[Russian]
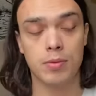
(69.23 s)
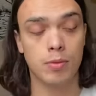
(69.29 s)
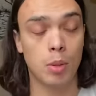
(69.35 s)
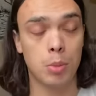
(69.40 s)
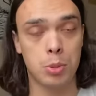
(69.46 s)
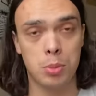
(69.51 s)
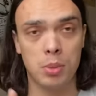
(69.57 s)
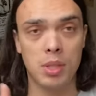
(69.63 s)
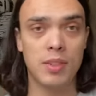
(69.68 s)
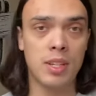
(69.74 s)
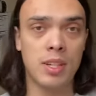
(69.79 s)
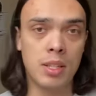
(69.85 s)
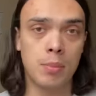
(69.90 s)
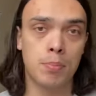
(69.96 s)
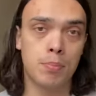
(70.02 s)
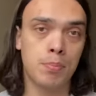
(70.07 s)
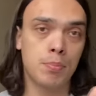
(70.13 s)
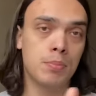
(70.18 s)
В общем, давайте
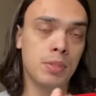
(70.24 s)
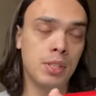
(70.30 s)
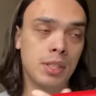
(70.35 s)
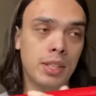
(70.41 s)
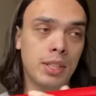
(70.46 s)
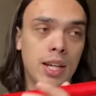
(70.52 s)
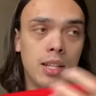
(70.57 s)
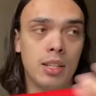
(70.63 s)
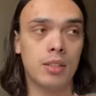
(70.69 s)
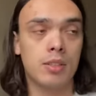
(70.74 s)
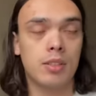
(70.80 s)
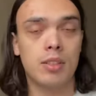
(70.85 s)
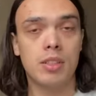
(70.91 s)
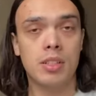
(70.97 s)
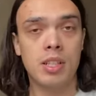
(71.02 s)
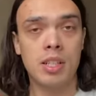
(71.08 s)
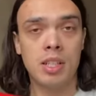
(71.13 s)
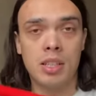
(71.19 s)
детально.
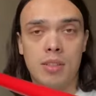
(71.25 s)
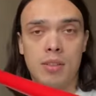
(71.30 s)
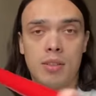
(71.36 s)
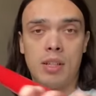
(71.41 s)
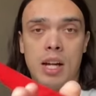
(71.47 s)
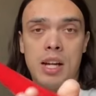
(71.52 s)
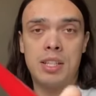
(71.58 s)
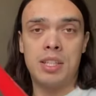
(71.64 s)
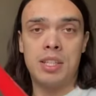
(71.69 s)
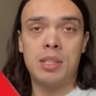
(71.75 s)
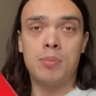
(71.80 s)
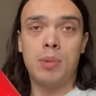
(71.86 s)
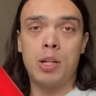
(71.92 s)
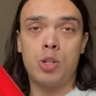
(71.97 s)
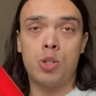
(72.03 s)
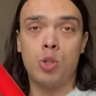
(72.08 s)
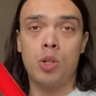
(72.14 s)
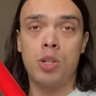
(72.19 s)
Это один
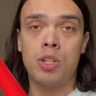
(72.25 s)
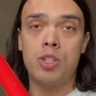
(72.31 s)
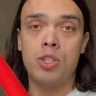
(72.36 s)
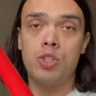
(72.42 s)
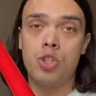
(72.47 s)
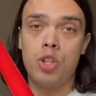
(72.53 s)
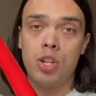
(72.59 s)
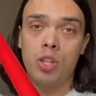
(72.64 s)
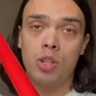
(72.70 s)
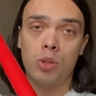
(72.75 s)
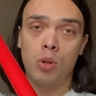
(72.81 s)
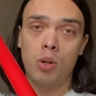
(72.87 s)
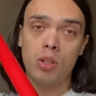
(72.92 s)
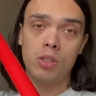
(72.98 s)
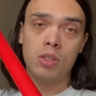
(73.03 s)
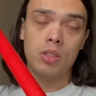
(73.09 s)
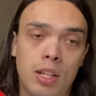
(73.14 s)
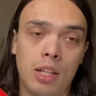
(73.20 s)
большой
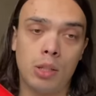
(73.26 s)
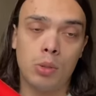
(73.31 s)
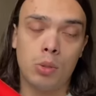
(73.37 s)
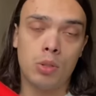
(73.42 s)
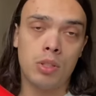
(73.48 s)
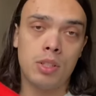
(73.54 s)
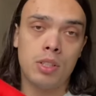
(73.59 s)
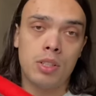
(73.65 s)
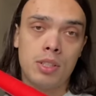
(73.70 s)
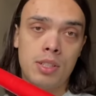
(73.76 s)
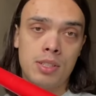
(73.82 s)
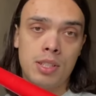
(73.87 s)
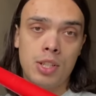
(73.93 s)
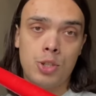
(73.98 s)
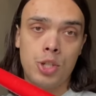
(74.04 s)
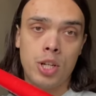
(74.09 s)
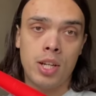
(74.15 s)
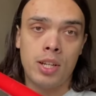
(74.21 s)
черенок, который
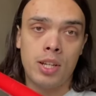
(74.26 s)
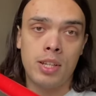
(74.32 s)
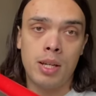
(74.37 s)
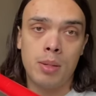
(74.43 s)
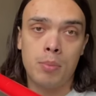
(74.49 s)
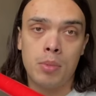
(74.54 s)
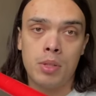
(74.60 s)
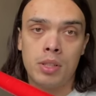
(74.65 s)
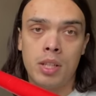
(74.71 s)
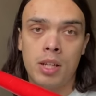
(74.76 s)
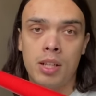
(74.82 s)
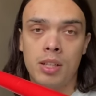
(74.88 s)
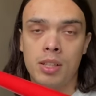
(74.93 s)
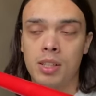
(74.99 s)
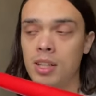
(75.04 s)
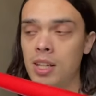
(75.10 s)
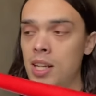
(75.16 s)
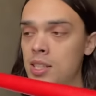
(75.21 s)
изначально я обмотал
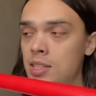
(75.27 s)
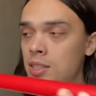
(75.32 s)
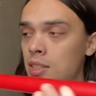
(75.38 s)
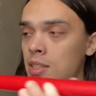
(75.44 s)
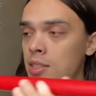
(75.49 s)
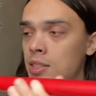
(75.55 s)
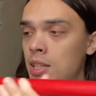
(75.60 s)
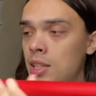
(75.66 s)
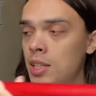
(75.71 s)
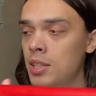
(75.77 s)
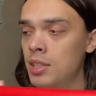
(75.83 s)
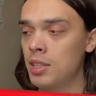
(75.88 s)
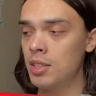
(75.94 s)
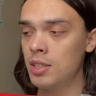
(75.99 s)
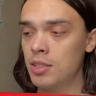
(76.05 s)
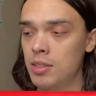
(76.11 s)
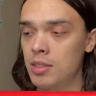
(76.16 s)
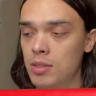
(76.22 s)
красной
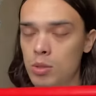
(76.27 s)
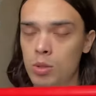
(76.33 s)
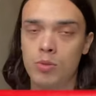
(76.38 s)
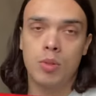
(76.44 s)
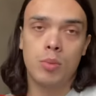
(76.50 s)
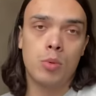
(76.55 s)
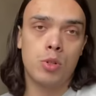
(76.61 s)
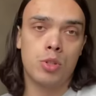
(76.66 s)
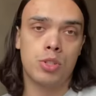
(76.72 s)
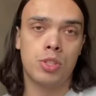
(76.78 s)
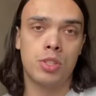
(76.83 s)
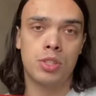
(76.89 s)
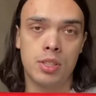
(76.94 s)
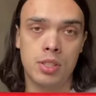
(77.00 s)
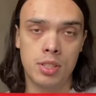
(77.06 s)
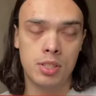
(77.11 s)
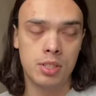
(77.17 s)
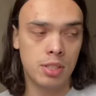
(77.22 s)
изолентой. Ну, вы можете
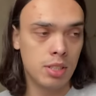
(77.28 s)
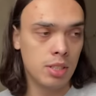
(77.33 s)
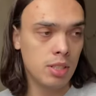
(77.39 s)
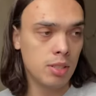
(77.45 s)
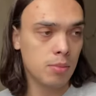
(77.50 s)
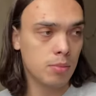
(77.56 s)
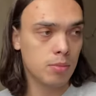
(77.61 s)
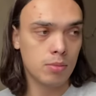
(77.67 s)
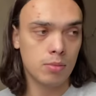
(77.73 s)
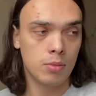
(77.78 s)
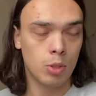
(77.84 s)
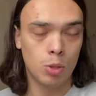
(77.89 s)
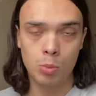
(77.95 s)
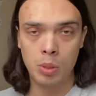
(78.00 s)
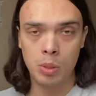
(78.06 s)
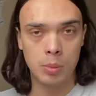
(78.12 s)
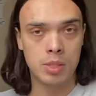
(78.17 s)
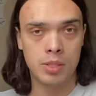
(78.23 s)
сделать синим,
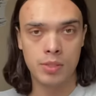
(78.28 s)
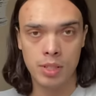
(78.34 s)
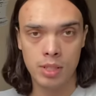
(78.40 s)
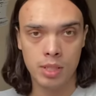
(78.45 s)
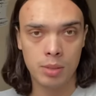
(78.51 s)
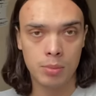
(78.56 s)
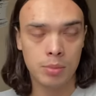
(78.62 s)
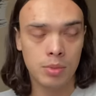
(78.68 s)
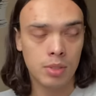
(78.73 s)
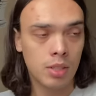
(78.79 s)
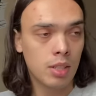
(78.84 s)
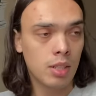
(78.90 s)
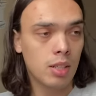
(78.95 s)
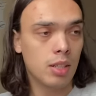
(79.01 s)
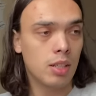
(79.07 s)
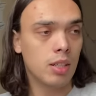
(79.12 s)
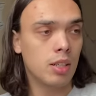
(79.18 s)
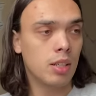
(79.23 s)
любым цветом,
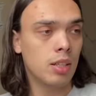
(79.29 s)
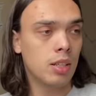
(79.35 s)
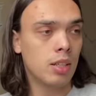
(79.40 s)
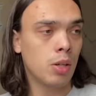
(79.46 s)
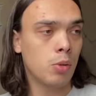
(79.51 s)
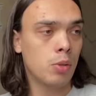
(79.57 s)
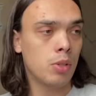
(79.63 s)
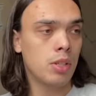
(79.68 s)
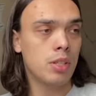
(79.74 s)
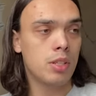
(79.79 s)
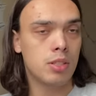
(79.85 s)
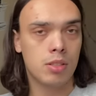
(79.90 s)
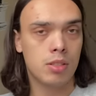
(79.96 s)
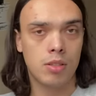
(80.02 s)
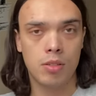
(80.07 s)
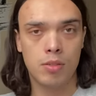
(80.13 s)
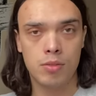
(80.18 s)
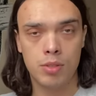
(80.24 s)
а, какой
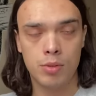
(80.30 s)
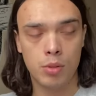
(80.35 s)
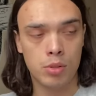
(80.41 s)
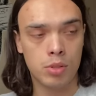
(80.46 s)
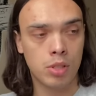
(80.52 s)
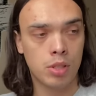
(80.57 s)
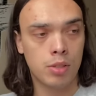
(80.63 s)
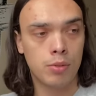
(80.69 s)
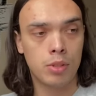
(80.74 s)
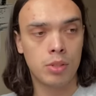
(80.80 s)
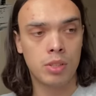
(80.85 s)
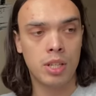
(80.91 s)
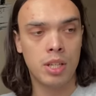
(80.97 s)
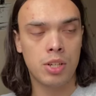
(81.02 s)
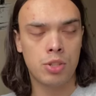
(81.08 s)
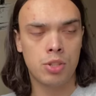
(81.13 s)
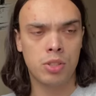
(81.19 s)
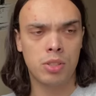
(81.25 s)
есть в Звездных войнах. Я
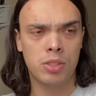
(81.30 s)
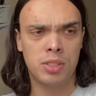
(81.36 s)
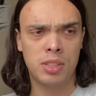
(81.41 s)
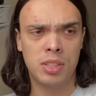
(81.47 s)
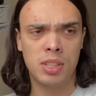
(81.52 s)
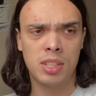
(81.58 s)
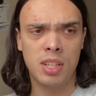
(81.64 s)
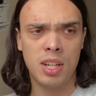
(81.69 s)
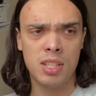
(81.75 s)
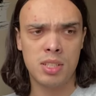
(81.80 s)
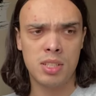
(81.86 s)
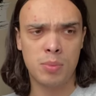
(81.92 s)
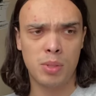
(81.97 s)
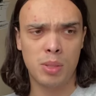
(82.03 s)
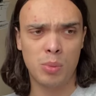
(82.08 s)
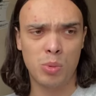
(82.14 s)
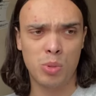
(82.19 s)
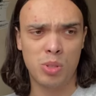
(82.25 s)
решил сделать красный,
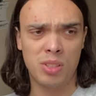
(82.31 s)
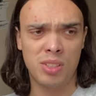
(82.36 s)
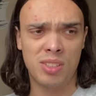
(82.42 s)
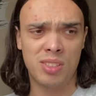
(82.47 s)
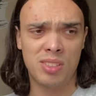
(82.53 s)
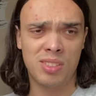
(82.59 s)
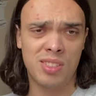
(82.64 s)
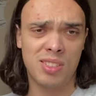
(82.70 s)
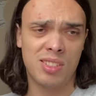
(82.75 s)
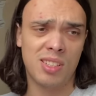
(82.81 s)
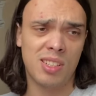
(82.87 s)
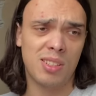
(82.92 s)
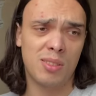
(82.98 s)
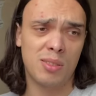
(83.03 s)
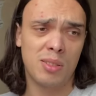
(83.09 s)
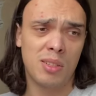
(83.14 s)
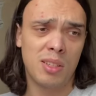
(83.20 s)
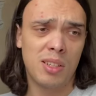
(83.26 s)
потому что, не
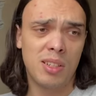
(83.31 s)
знаю,